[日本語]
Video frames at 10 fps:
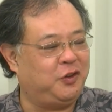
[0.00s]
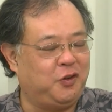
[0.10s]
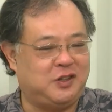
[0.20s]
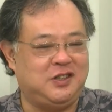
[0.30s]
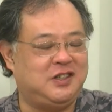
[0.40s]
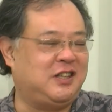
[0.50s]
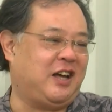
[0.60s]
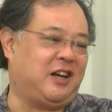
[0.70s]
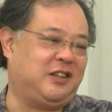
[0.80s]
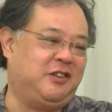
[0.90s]
どう信じ
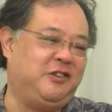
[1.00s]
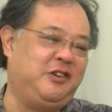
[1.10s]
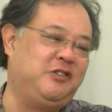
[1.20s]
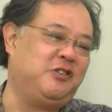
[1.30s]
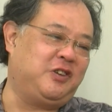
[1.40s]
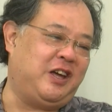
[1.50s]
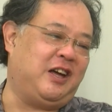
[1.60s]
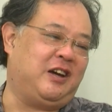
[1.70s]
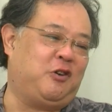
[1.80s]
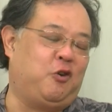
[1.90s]
ないかっていう理由をね